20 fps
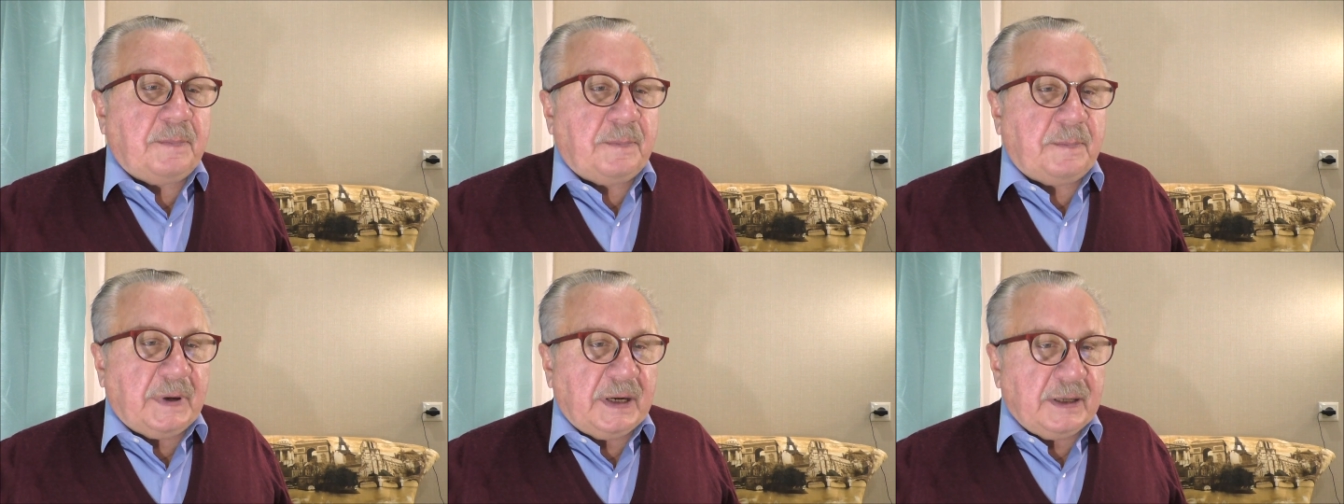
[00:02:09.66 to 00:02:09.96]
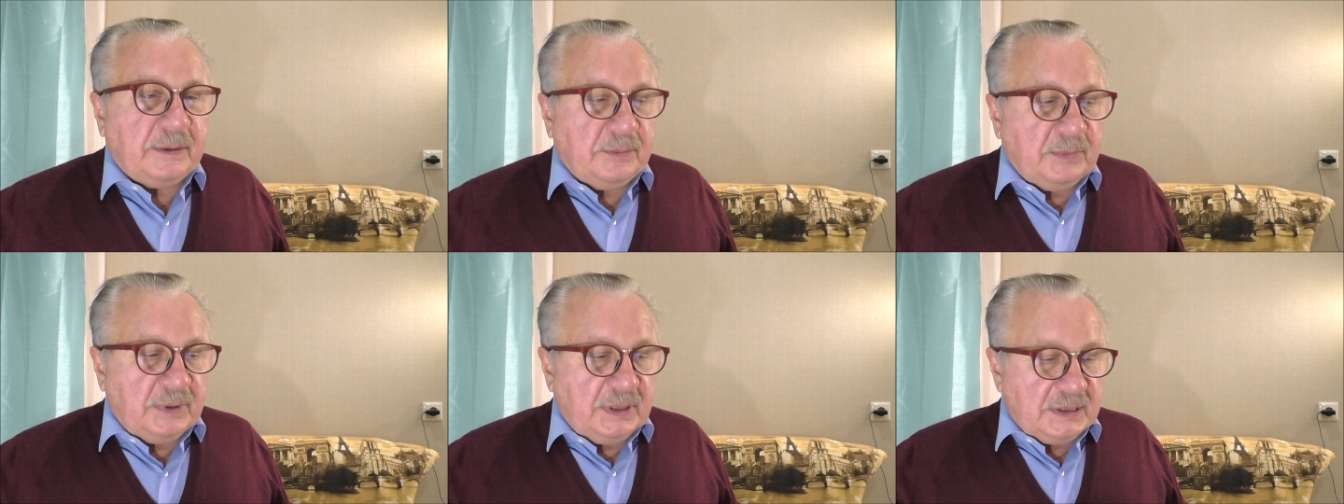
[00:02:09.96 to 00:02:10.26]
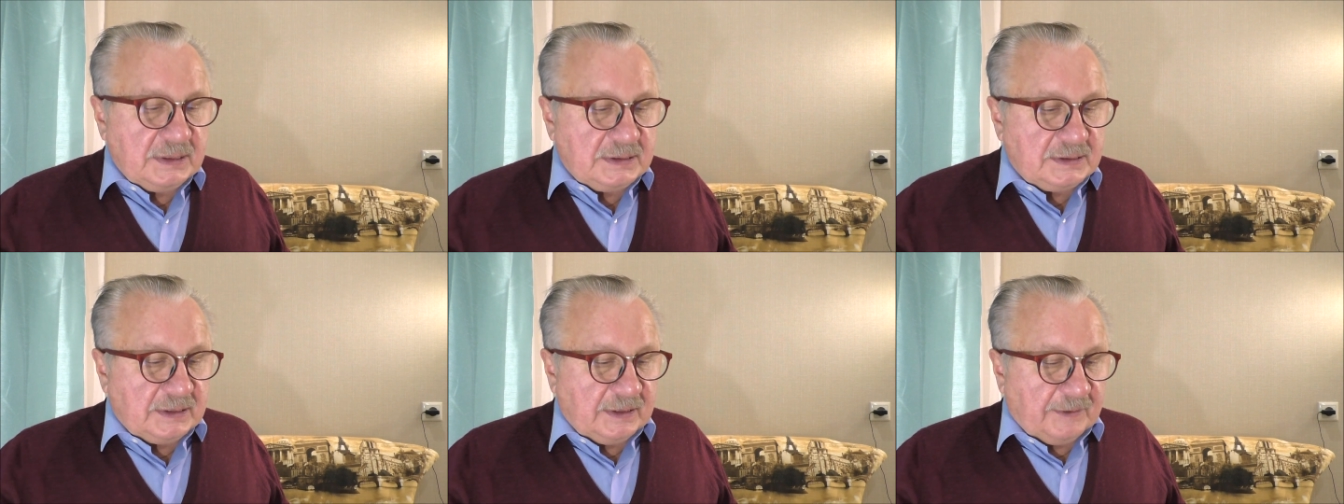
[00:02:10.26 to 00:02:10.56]

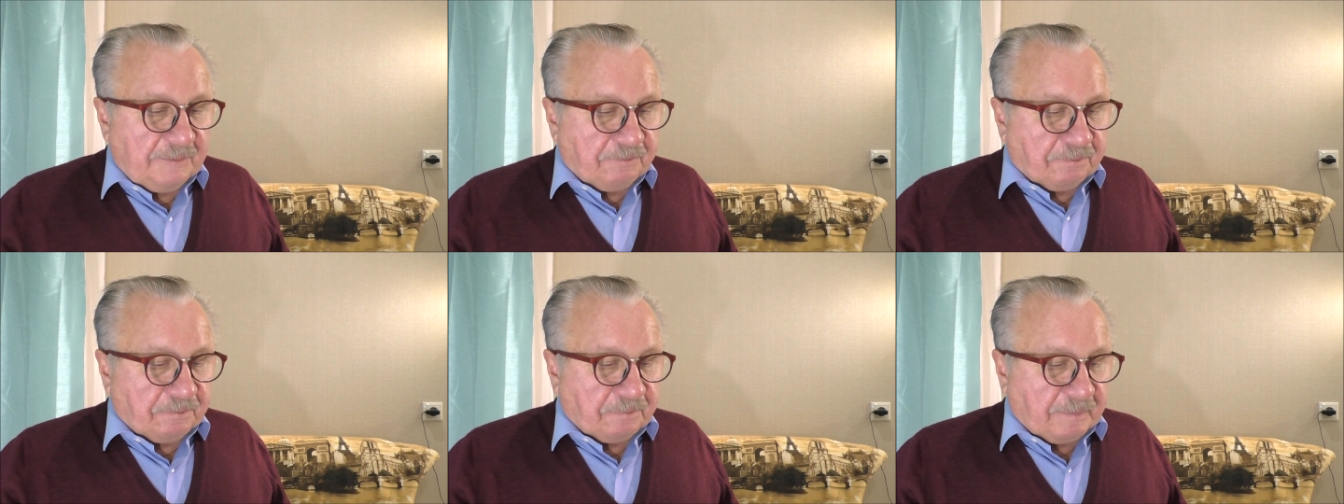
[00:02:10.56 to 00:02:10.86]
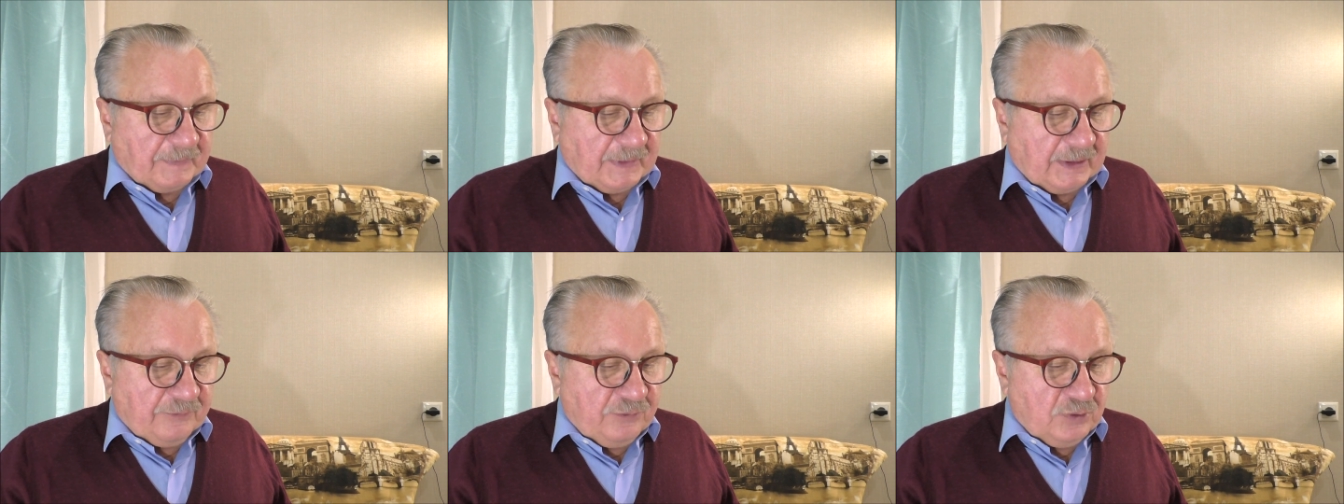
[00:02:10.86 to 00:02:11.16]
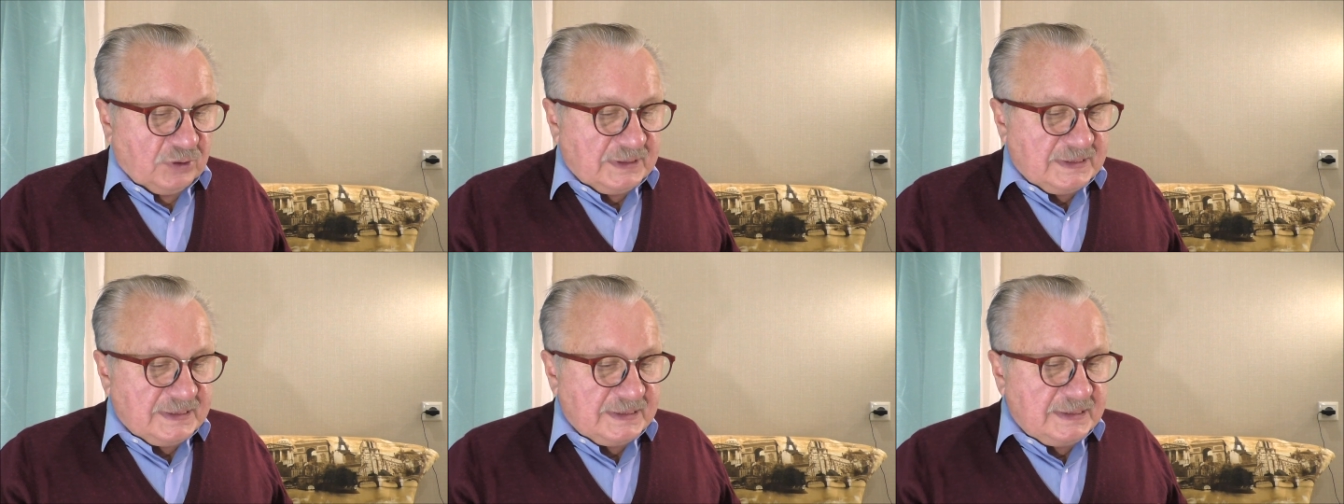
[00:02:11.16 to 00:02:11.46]
Поймите,
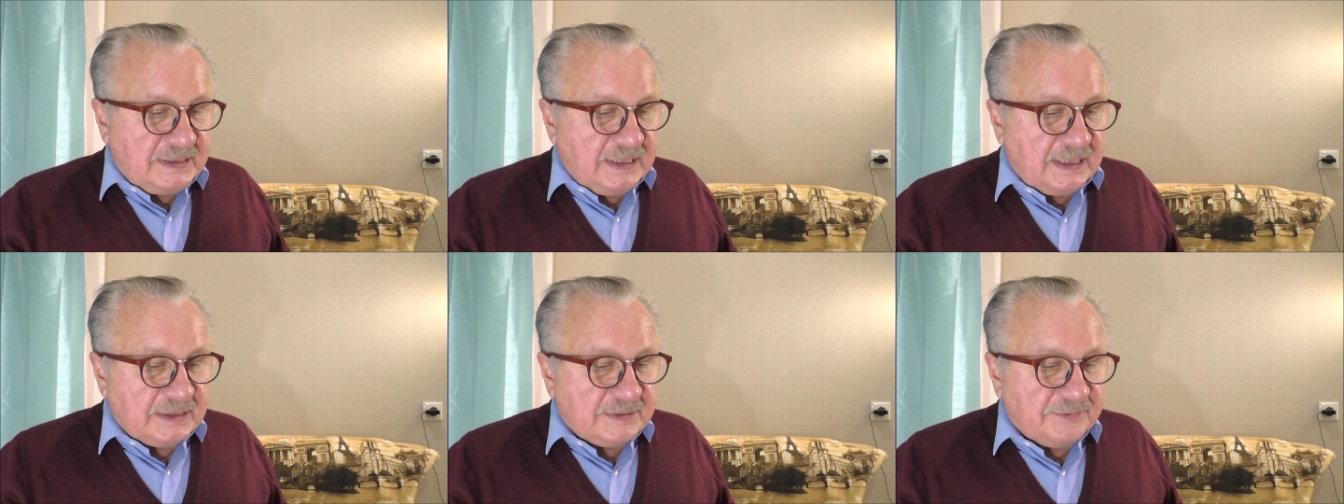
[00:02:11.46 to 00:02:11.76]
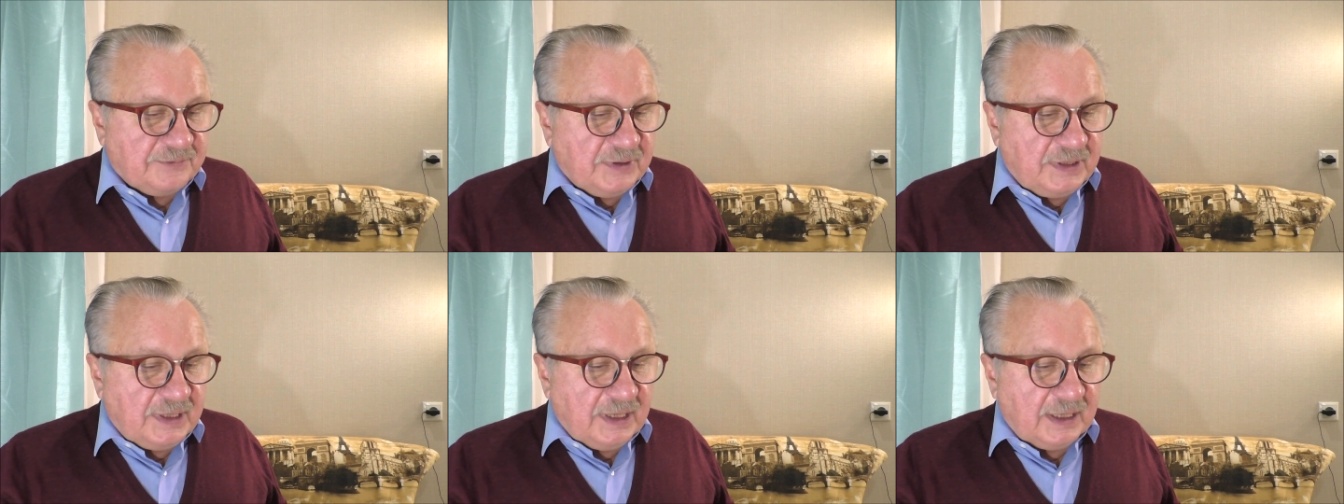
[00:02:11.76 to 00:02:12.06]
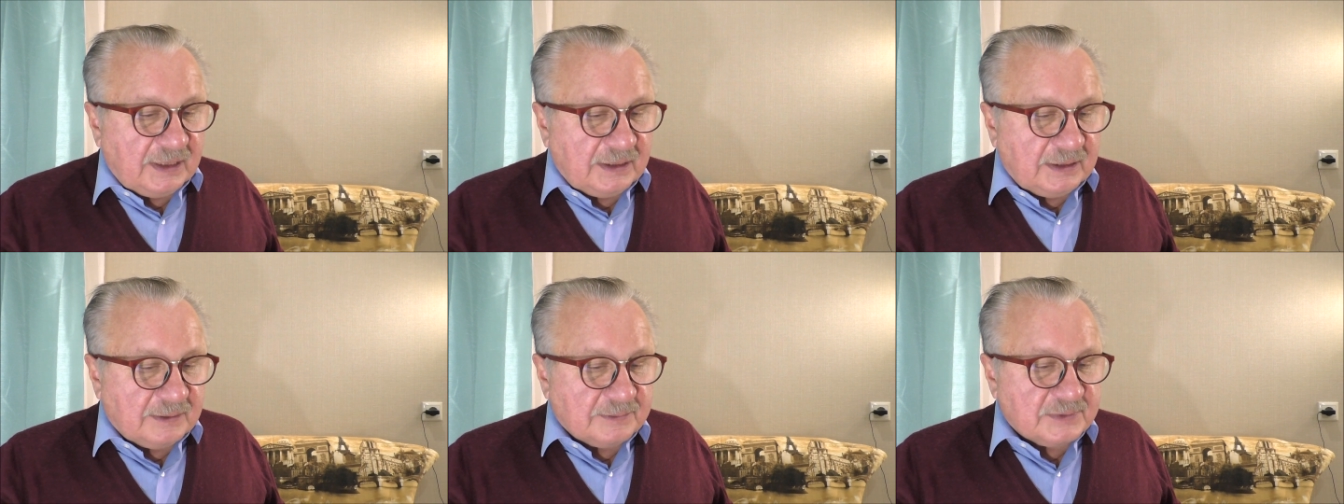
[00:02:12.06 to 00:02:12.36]
вот здесь, в
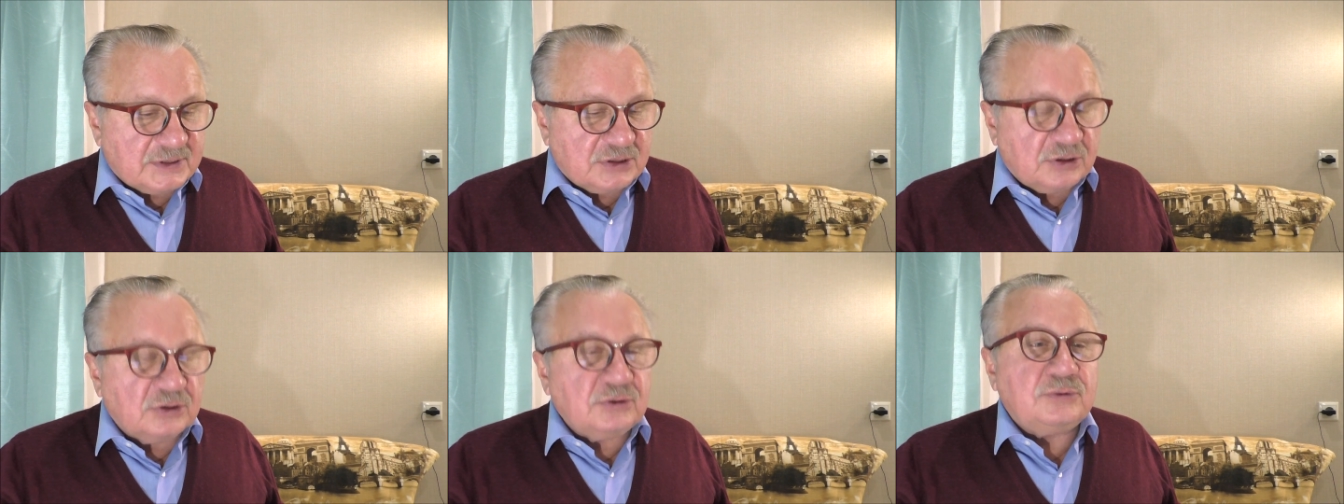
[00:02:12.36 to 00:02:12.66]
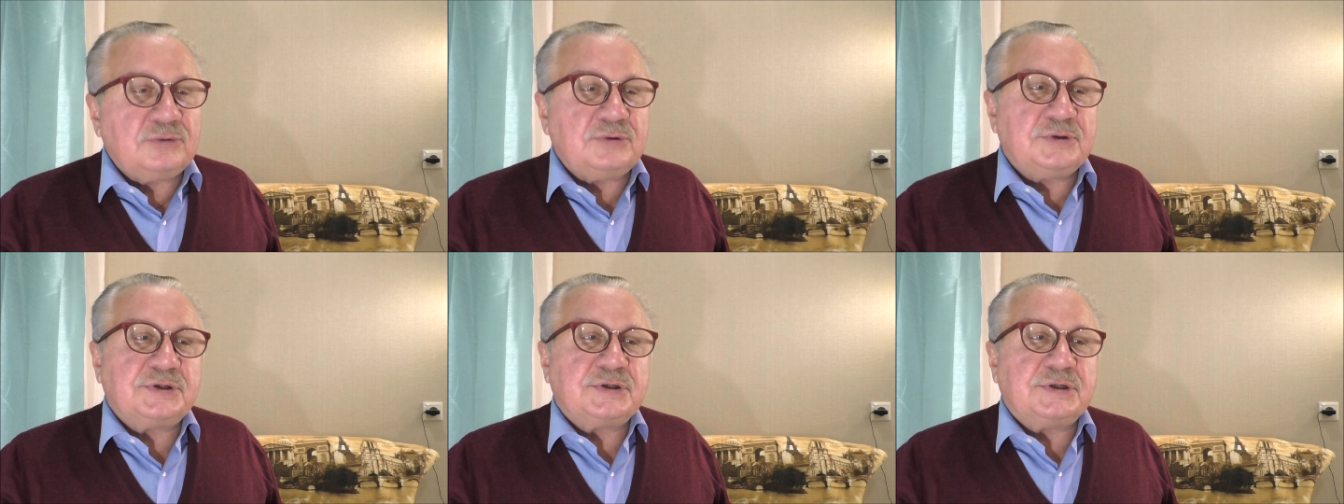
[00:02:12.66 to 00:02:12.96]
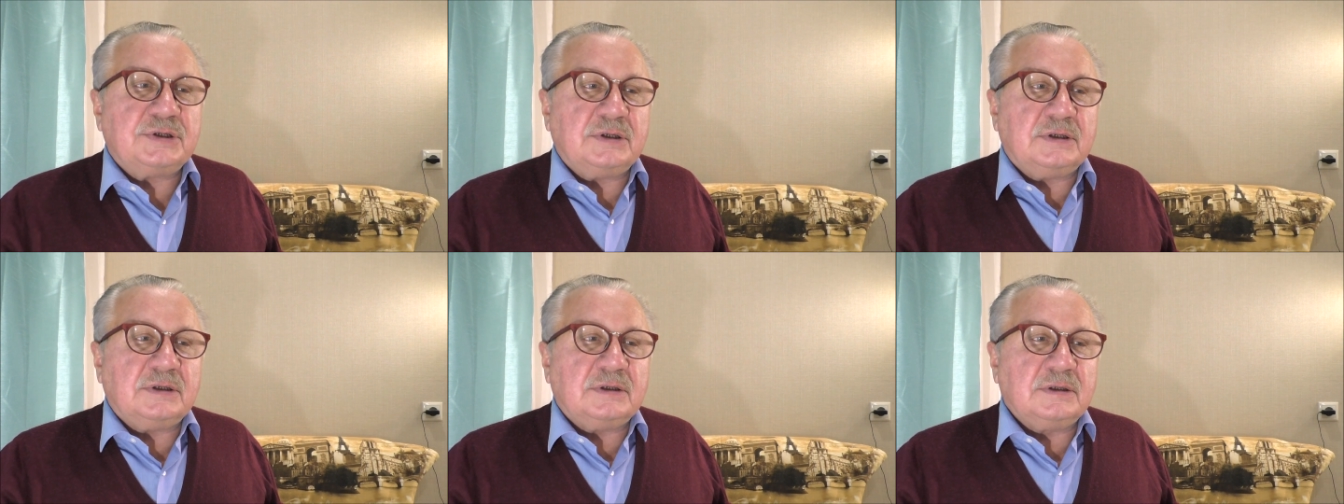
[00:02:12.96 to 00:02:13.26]
данном
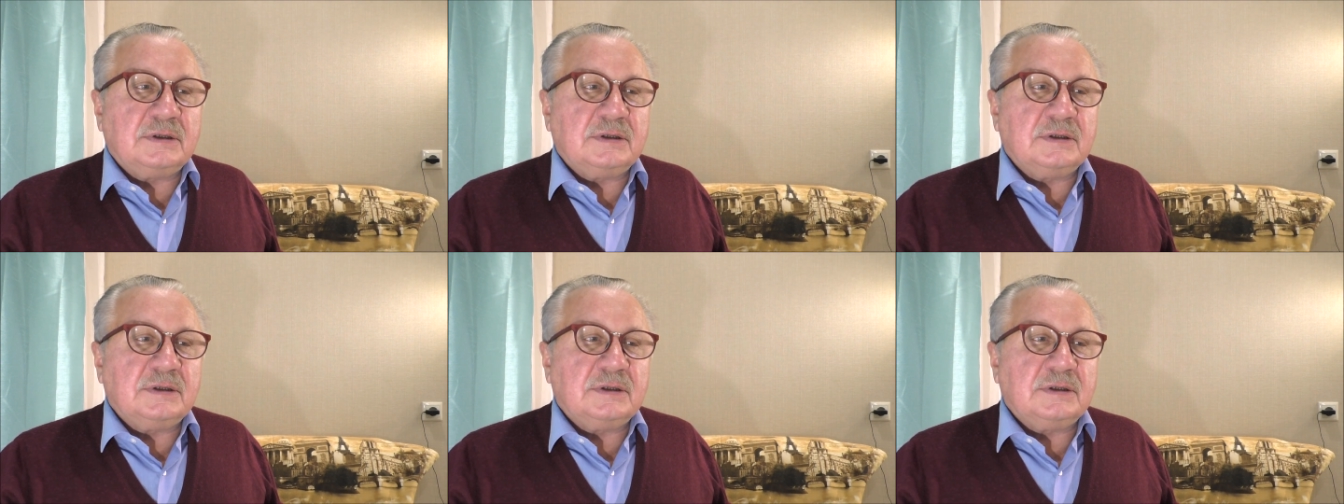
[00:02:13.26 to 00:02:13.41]
случае,